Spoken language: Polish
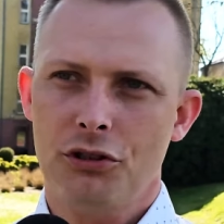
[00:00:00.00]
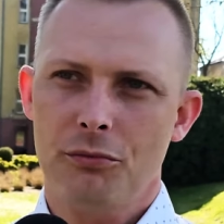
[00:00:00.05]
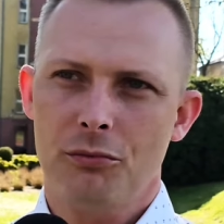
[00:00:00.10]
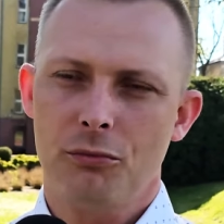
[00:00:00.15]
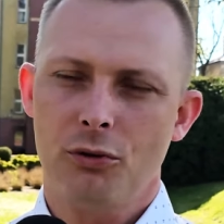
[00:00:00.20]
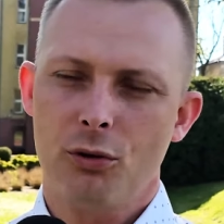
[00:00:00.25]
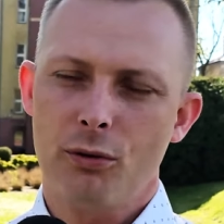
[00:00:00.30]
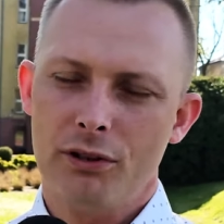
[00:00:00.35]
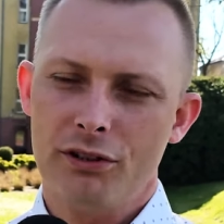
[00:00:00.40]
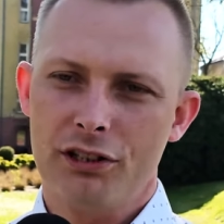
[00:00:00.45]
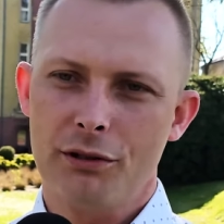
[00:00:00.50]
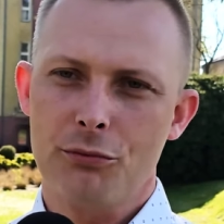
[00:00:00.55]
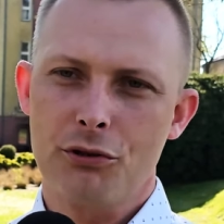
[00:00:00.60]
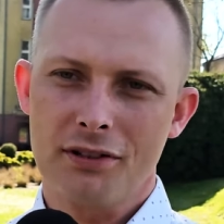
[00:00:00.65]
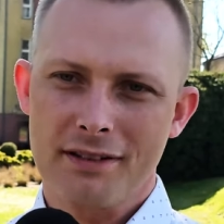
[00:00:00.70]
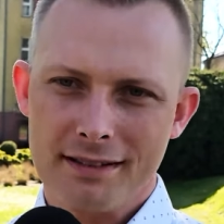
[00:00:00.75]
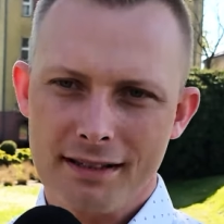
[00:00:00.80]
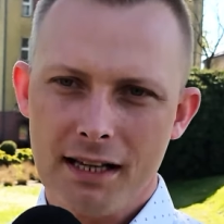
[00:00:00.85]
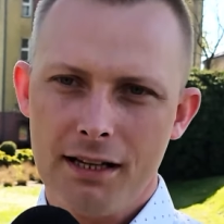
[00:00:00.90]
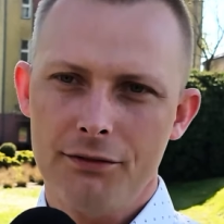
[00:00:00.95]
się im dokładnie
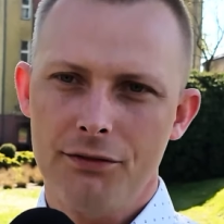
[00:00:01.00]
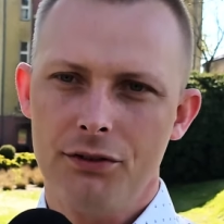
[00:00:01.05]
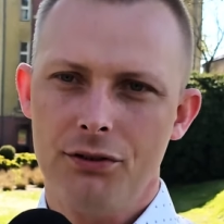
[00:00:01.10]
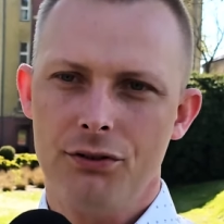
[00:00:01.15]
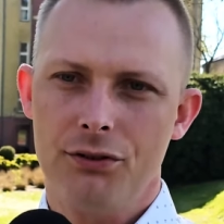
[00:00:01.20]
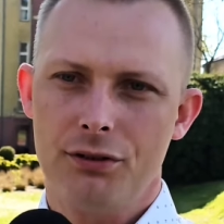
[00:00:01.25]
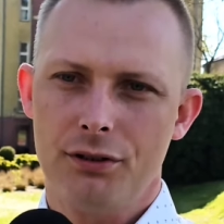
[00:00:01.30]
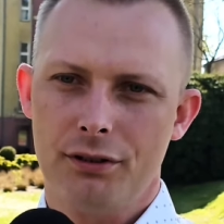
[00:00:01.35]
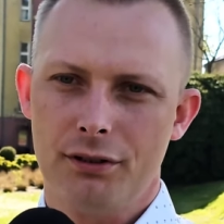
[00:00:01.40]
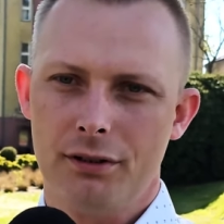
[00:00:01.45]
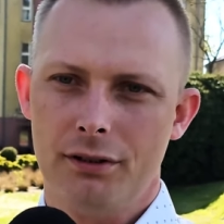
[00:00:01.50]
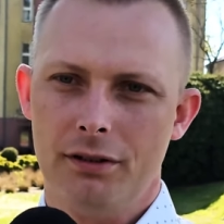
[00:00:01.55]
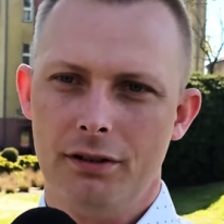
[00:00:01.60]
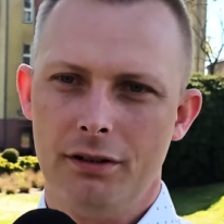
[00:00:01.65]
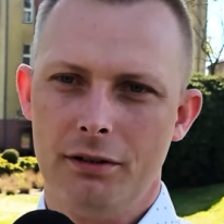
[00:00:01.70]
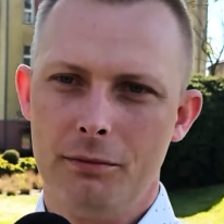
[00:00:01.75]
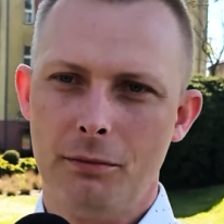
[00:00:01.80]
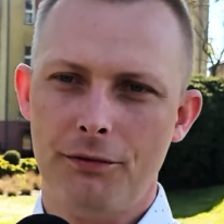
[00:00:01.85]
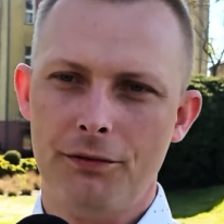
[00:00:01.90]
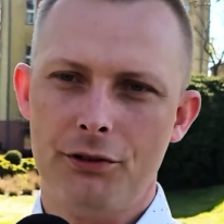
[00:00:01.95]
przedstawić,
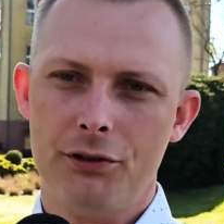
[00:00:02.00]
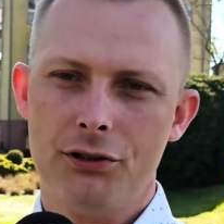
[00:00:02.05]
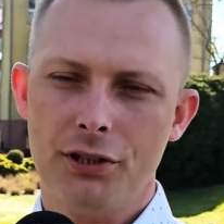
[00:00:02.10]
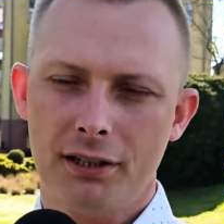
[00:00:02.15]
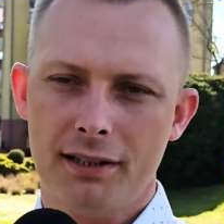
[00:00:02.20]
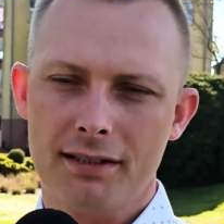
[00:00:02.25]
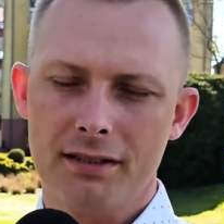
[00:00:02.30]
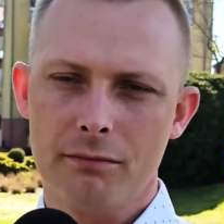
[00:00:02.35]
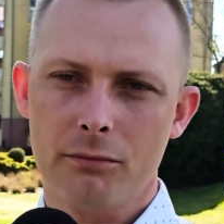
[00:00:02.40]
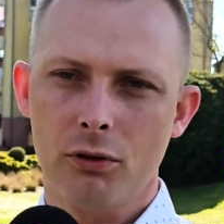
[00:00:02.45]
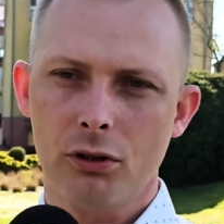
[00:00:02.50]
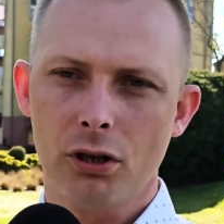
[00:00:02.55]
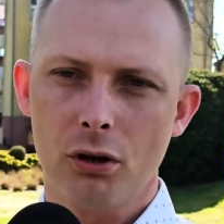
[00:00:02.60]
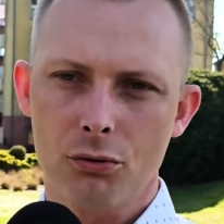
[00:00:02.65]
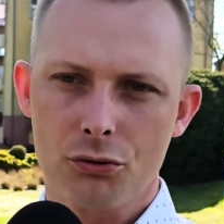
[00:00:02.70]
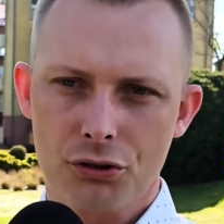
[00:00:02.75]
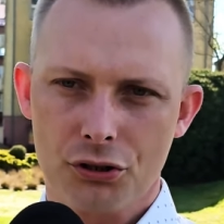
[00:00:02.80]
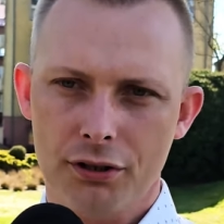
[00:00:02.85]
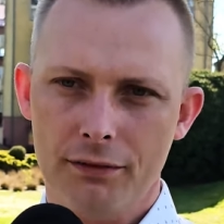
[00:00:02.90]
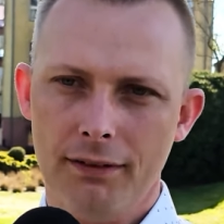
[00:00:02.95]
powiedzieć jakie są moje
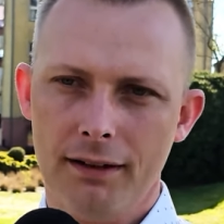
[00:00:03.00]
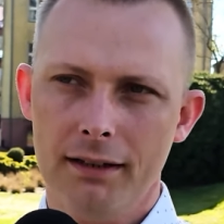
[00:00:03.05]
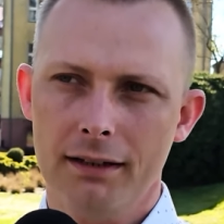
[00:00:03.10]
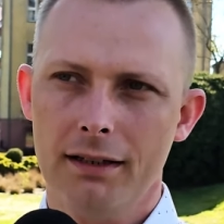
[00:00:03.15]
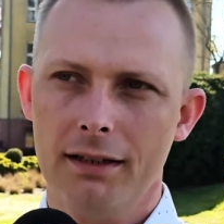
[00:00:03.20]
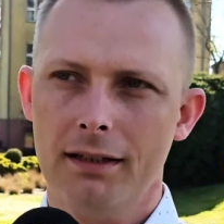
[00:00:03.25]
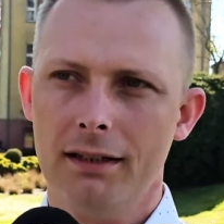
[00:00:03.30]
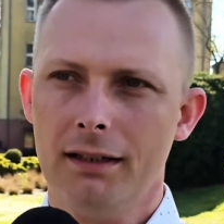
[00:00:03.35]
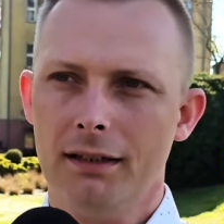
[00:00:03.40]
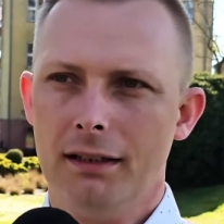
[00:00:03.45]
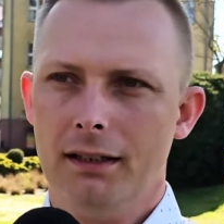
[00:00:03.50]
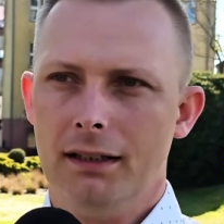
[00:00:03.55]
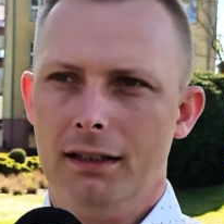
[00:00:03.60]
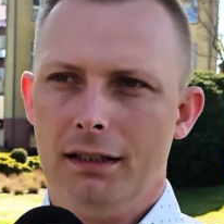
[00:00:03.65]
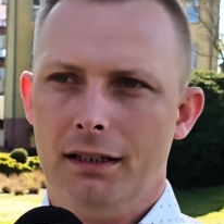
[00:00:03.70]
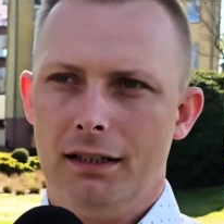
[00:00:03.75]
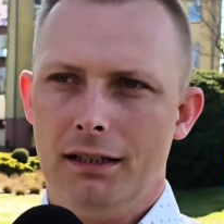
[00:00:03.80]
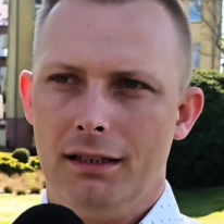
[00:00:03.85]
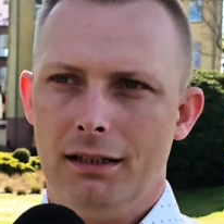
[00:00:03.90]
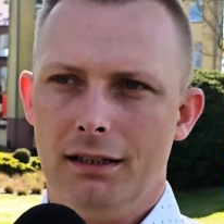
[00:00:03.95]
oczekiwania,
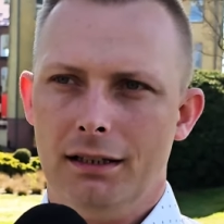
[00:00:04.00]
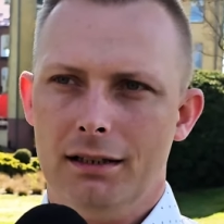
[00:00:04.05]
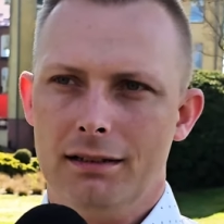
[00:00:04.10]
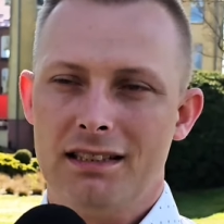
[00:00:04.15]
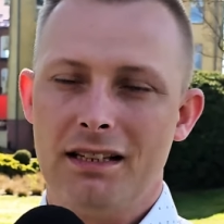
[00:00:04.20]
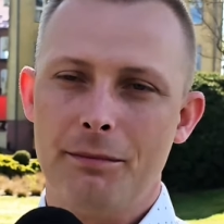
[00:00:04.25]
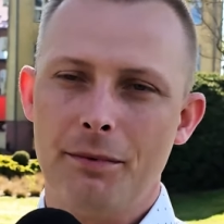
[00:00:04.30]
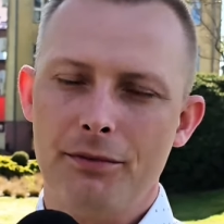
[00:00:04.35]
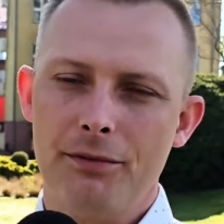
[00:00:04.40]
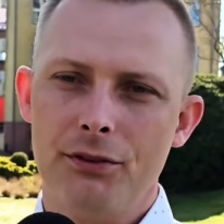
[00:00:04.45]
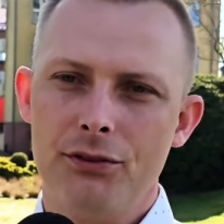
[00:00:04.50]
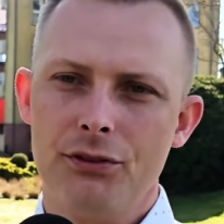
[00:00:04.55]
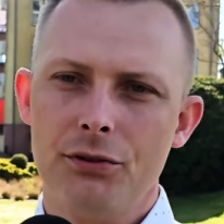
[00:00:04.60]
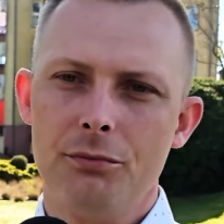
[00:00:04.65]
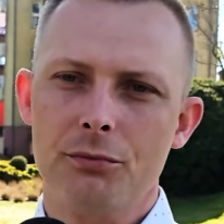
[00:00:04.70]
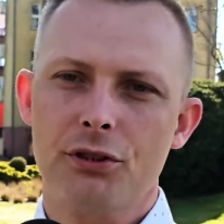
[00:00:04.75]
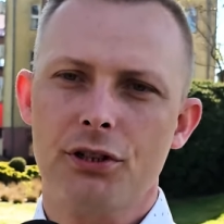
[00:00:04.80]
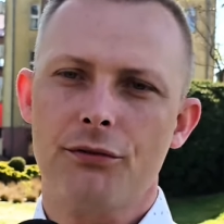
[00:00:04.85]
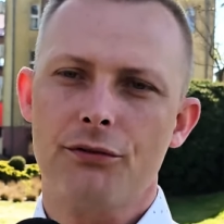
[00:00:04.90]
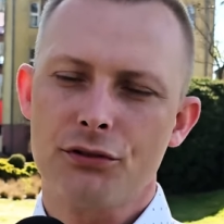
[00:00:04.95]
zapewnić
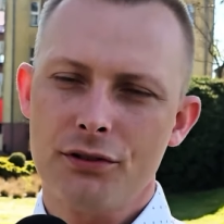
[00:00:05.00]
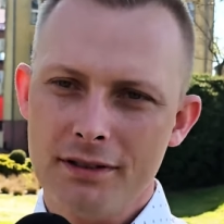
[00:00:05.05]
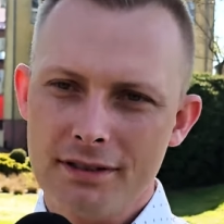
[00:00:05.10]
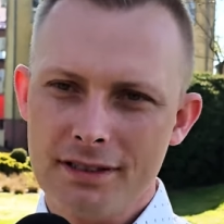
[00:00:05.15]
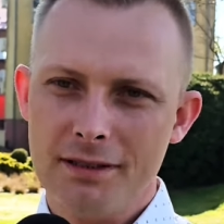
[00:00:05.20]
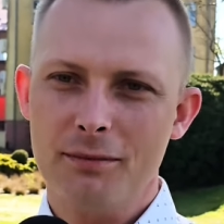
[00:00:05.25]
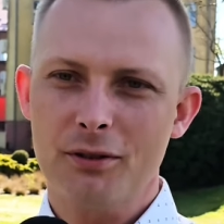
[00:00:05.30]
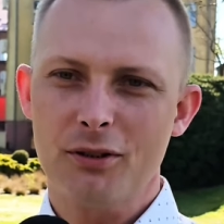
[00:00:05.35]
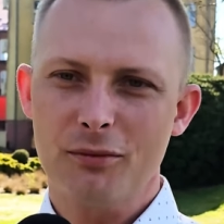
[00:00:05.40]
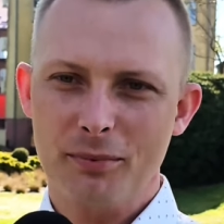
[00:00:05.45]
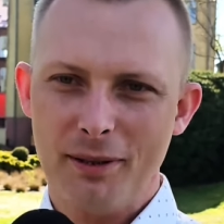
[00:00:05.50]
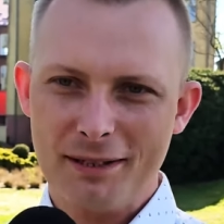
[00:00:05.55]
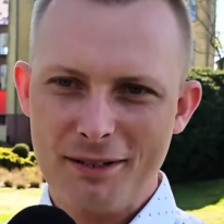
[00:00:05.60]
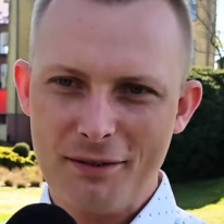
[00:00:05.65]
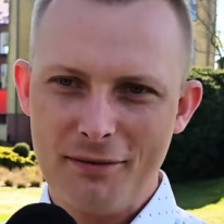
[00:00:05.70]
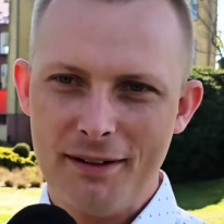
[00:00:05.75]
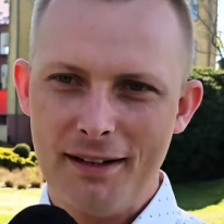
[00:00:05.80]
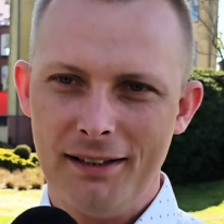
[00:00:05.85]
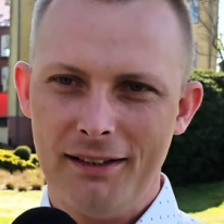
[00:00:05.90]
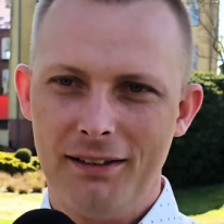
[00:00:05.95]
im, że wszyscy będą
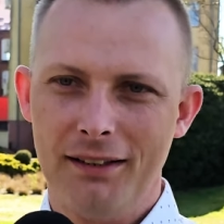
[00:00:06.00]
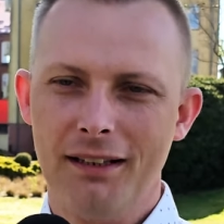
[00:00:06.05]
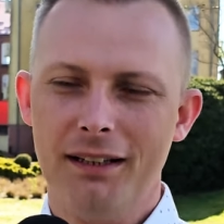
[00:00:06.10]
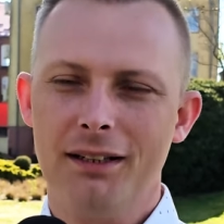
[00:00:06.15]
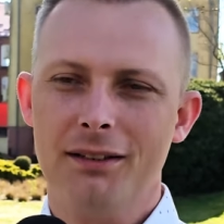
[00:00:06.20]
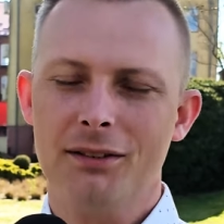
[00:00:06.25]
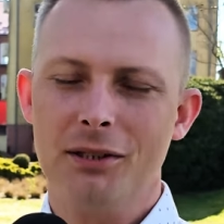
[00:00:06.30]
pracowali.